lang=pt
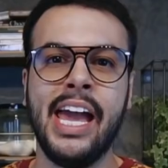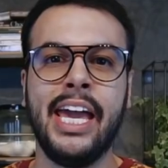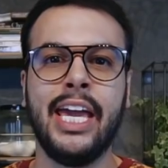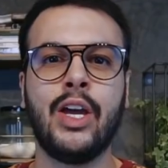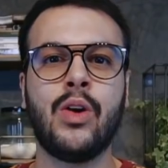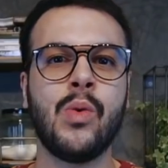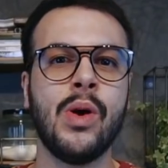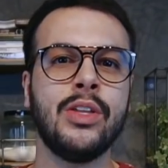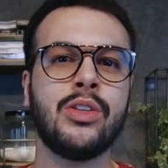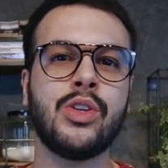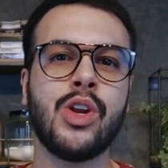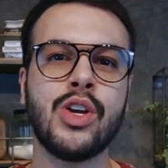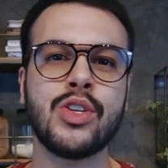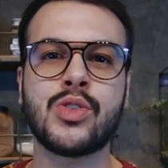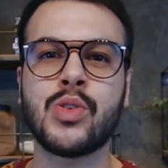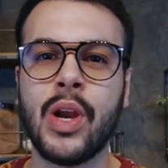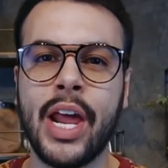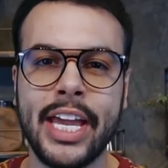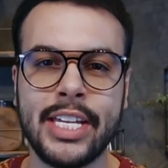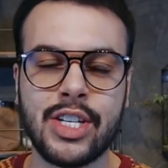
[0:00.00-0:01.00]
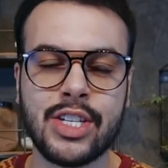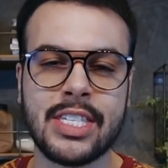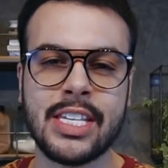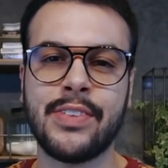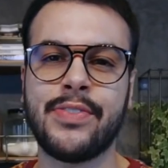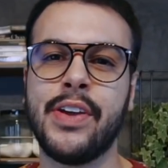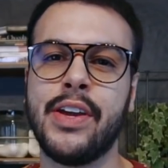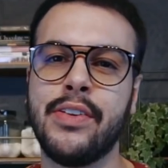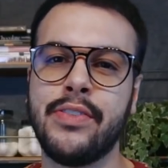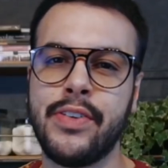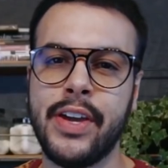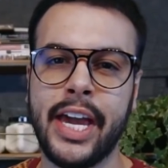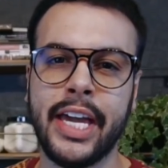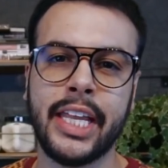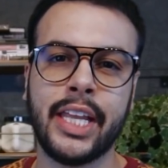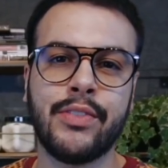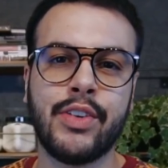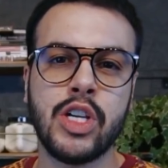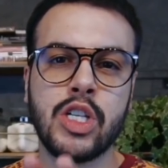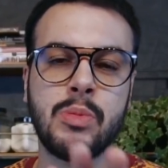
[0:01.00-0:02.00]
Enquanto o nosso leite está
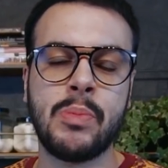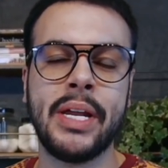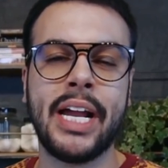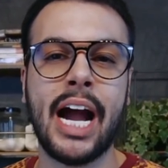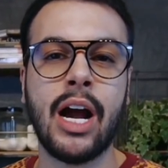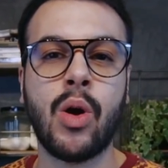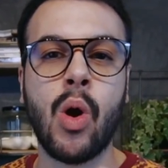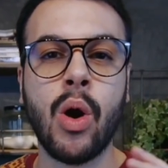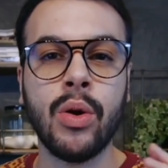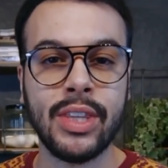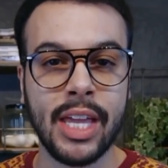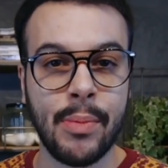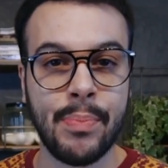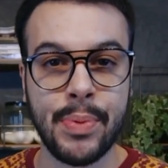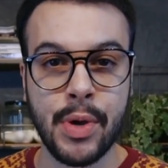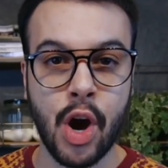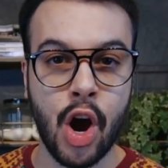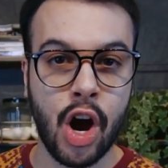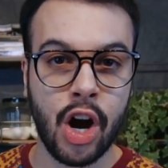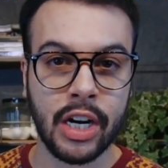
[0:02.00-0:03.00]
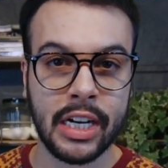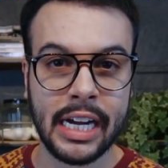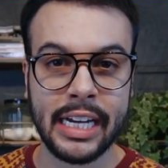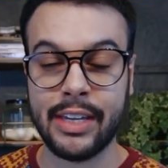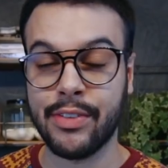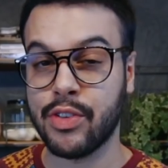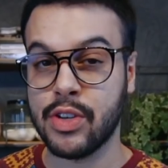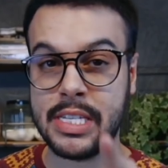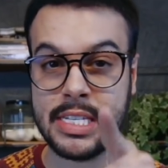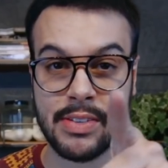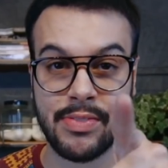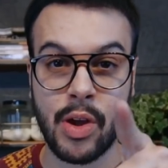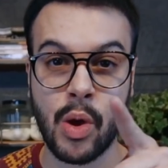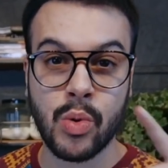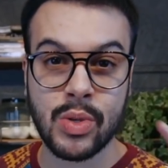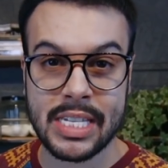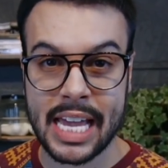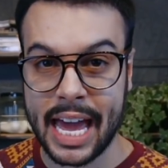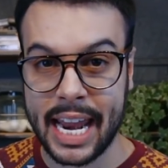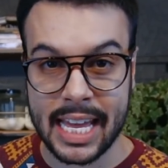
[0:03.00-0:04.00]
fervendo, eu vou explicar qual tapioca que você vai
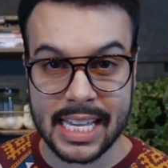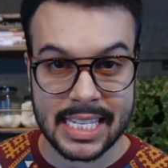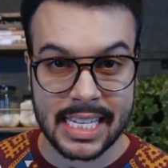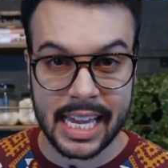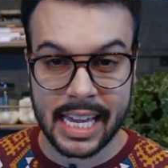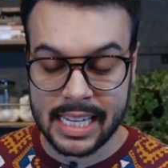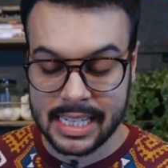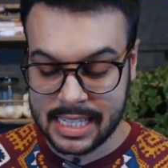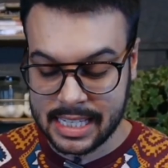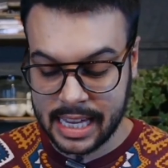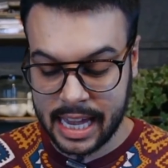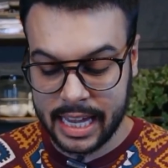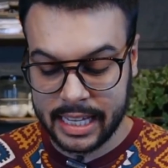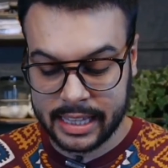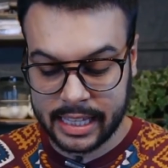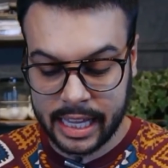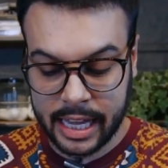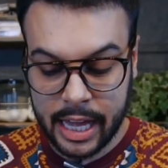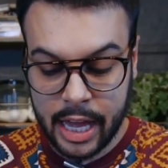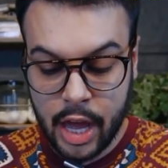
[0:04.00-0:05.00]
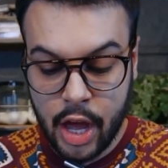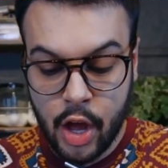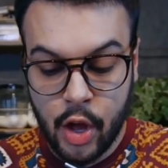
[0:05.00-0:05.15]
usar nessa receita.